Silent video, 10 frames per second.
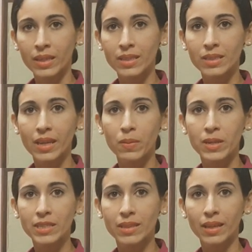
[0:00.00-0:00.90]
15
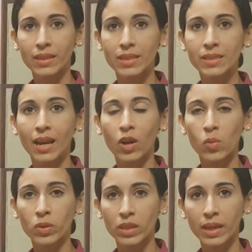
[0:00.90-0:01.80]
representantes de la
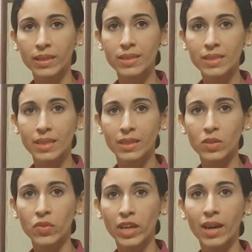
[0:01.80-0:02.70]
comunidad
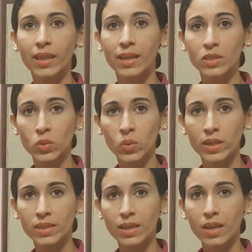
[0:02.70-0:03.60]
científica de las
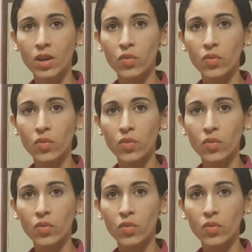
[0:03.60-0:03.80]
dunas